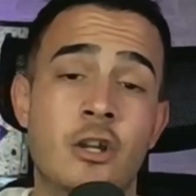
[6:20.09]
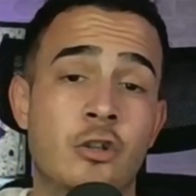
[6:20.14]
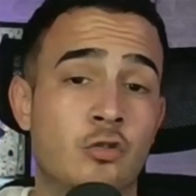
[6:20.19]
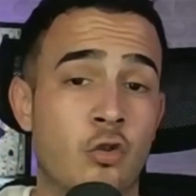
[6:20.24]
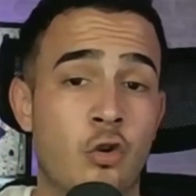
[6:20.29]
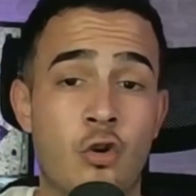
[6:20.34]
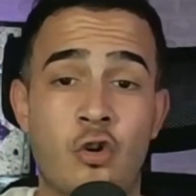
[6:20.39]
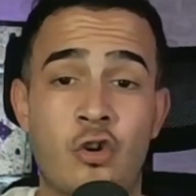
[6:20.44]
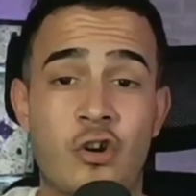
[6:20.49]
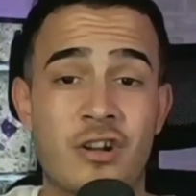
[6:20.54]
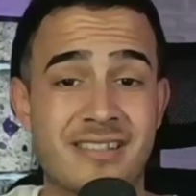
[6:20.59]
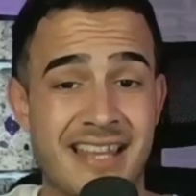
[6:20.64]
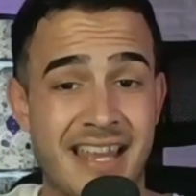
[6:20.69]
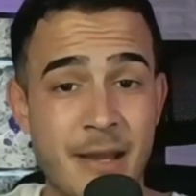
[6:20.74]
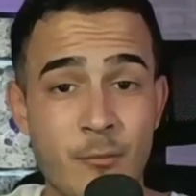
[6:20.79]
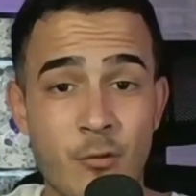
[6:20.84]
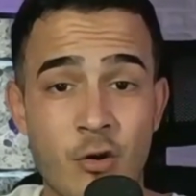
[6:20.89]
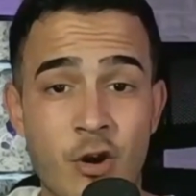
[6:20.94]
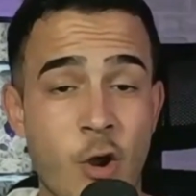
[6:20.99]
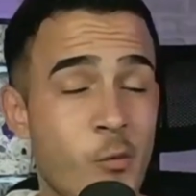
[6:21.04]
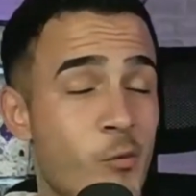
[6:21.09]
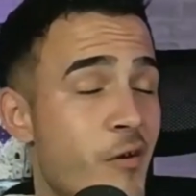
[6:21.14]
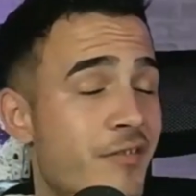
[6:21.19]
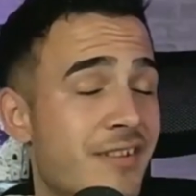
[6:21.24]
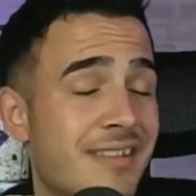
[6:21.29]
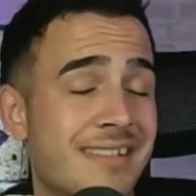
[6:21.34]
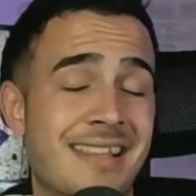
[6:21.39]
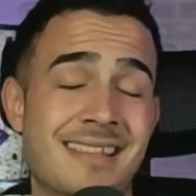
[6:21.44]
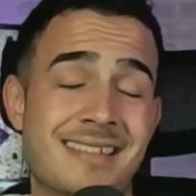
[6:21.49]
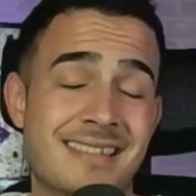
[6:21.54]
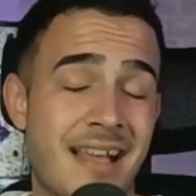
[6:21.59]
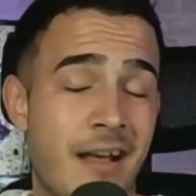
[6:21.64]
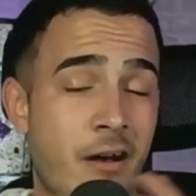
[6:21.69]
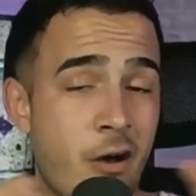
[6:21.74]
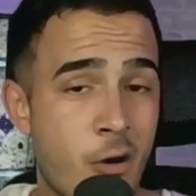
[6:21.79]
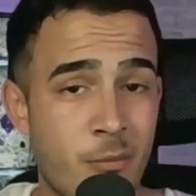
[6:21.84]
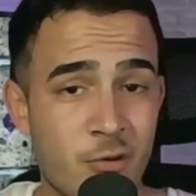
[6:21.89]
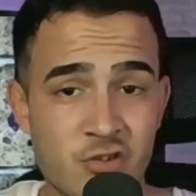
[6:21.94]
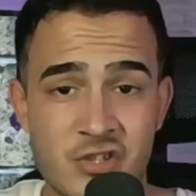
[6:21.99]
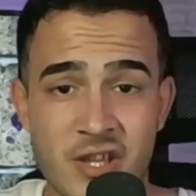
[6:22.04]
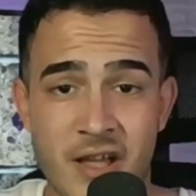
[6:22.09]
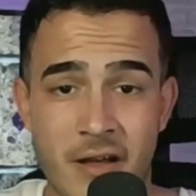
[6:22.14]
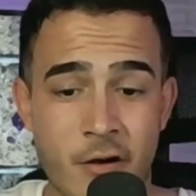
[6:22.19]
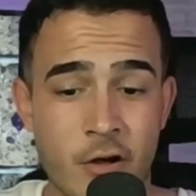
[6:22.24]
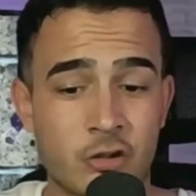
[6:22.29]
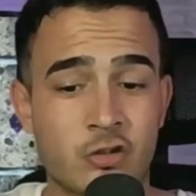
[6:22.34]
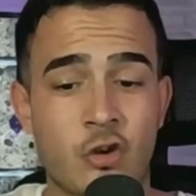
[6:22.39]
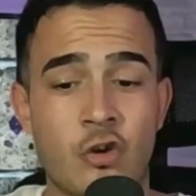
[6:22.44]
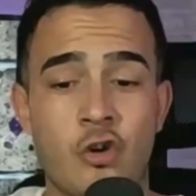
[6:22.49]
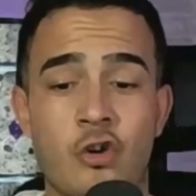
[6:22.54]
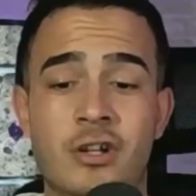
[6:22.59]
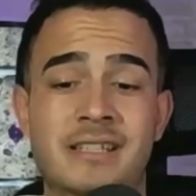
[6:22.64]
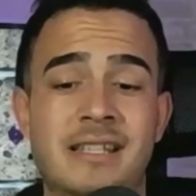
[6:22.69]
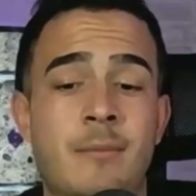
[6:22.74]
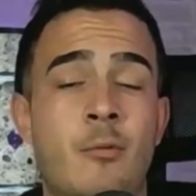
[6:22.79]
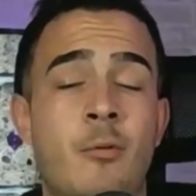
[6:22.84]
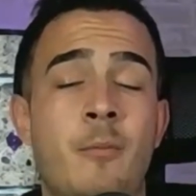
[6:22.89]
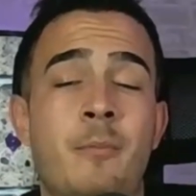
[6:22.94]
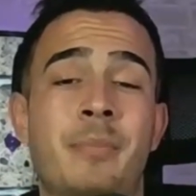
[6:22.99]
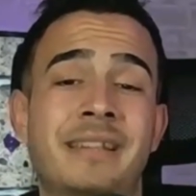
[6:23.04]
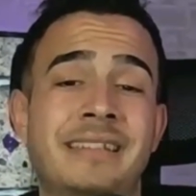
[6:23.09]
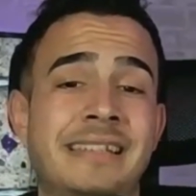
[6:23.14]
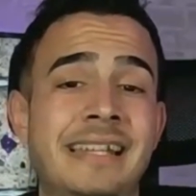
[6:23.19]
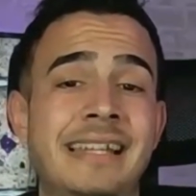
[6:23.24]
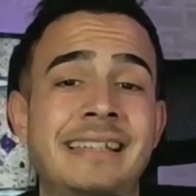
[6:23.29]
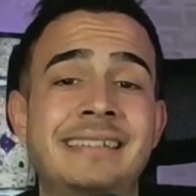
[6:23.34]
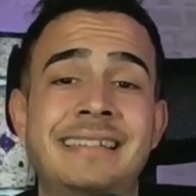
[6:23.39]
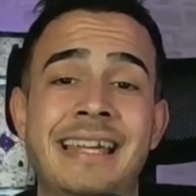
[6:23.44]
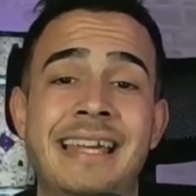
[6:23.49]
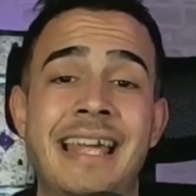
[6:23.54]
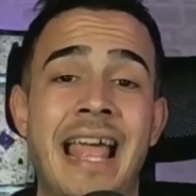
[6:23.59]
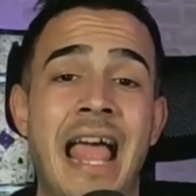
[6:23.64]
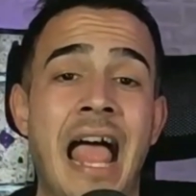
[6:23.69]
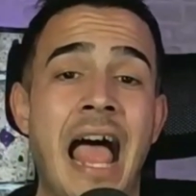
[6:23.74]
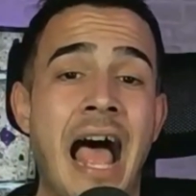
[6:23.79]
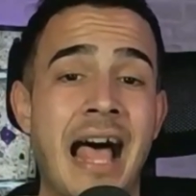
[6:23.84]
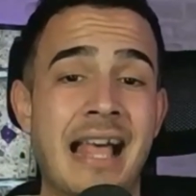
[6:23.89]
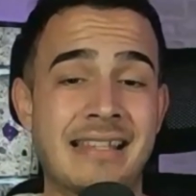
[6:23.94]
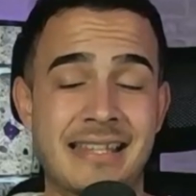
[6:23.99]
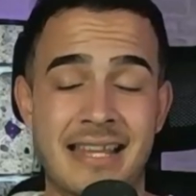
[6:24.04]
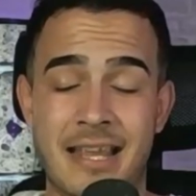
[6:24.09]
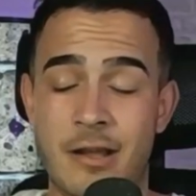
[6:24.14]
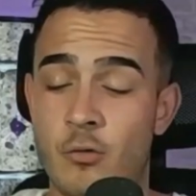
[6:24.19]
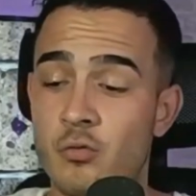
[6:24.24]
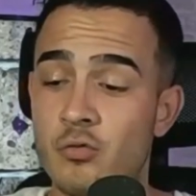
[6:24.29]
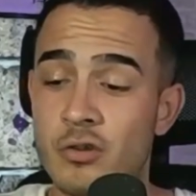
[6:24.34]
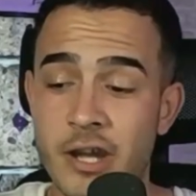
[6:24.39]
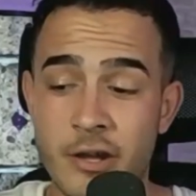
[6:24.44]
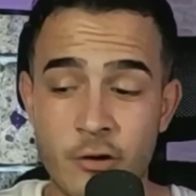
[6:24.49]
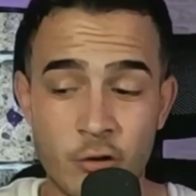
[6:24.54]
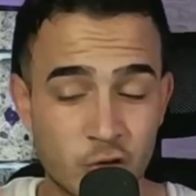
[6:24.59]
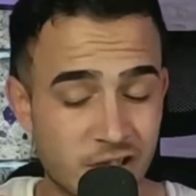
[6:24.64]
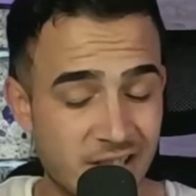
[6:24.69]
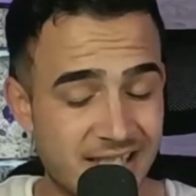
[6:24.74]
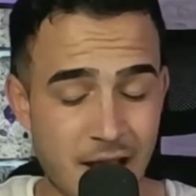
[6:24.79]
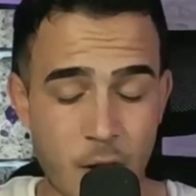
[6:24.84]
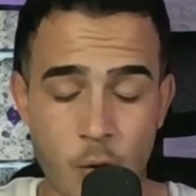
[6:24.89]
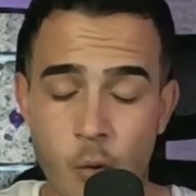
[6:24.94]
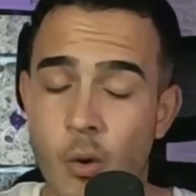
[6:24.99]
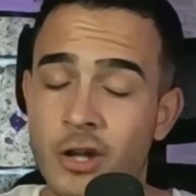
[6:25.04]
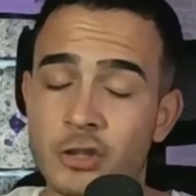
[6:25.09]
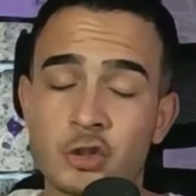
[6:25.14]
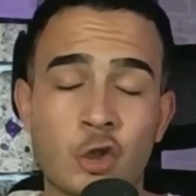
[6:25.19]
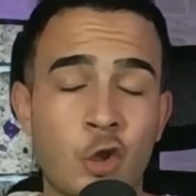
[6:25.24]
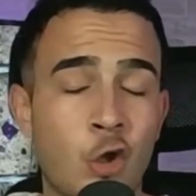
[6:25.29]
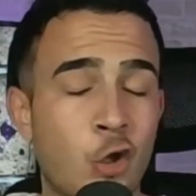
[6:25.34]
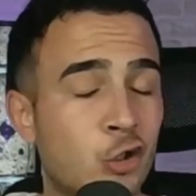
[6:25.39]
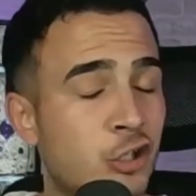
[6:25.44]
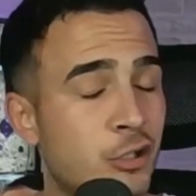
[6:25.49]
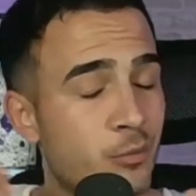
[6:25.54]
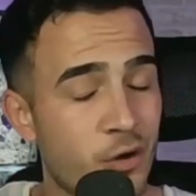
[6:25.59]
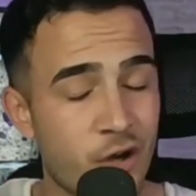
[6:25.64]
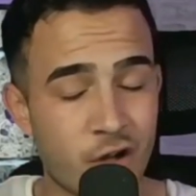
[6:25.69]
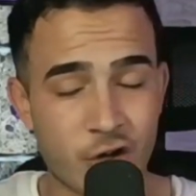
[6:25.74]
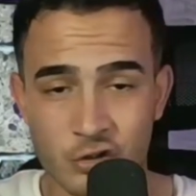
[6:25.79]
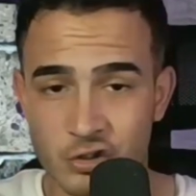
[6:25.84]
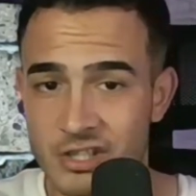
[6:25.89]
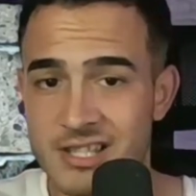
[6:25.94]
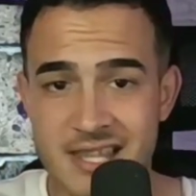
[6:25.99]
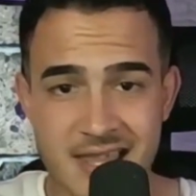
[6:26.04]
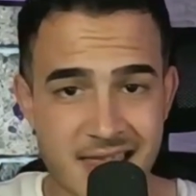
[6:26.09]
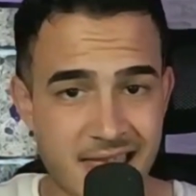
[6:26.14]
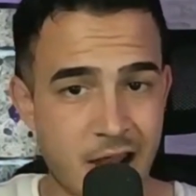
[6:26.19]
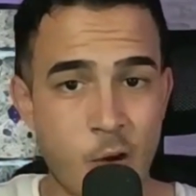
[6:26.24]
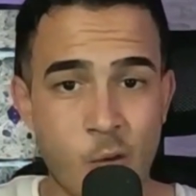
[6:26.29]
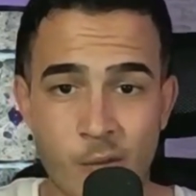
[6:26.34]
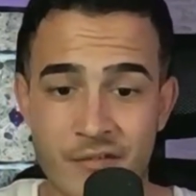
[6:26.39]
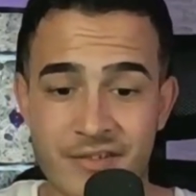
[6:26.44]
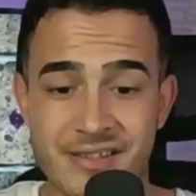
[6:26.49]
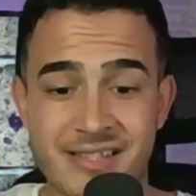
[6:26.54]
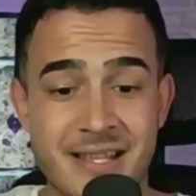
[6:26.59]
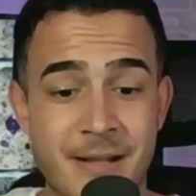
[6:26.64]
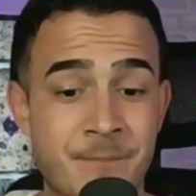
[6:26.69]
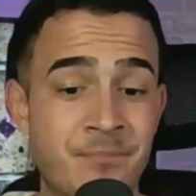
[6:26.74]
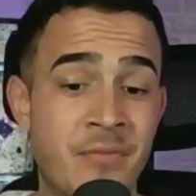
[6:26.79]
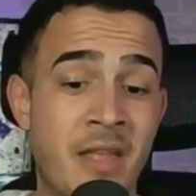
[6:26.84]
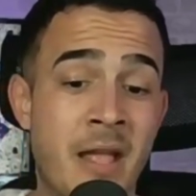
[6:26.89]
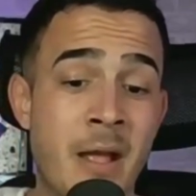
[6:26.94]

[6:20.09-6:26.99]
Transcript: Todos los que seguimos la UFC sábado por sábado, todos los que estamos pendientes a según qué noticias o a todo tipo de noticias de la UFC.